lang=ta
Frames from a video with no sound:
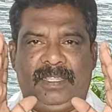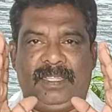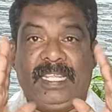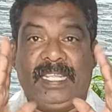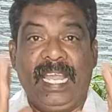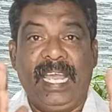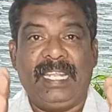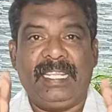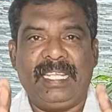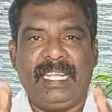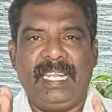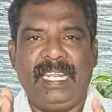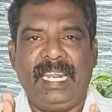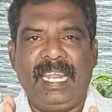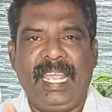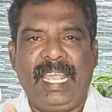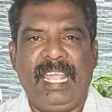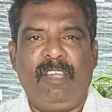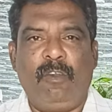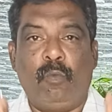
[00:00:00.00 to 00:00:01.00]

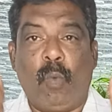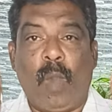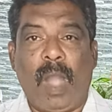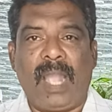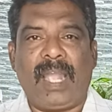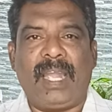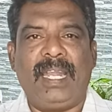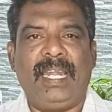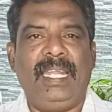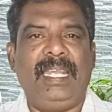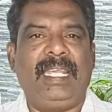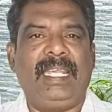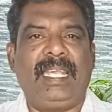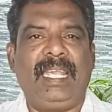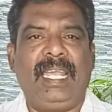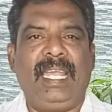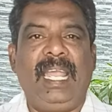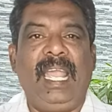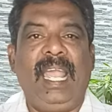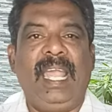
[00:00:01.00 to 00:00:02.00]
தேர்தலிலே வாக்களிக்க
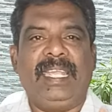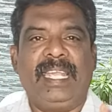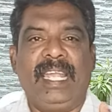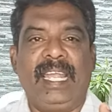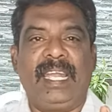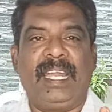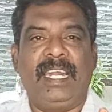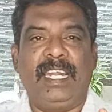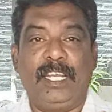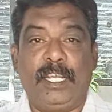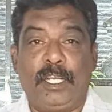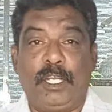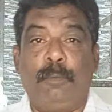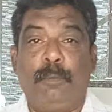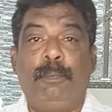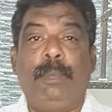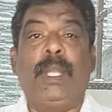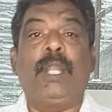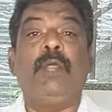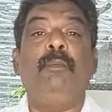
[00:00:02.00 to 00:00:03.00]
எங்களுக்கு
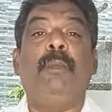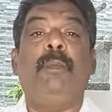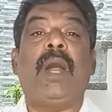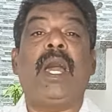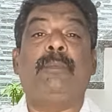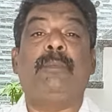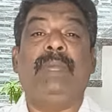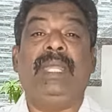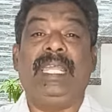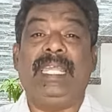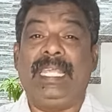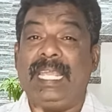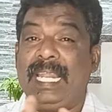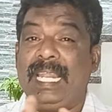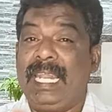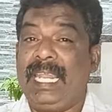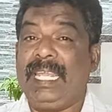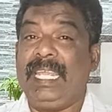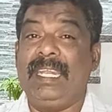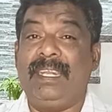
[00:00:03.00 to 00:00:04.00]
பெரும்பான்மை
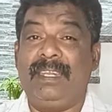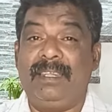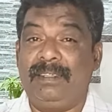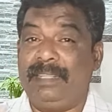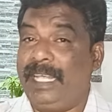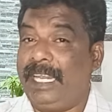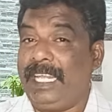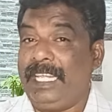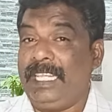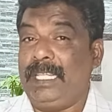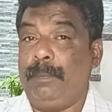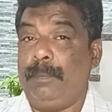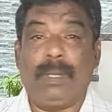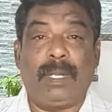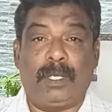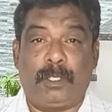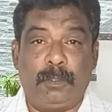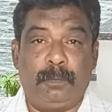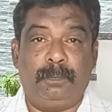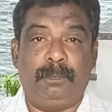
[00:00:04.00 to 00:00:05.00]
இல்லை என்று தெரிந்த
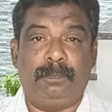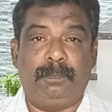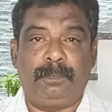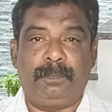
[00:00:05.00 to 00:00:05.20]
பிறகும்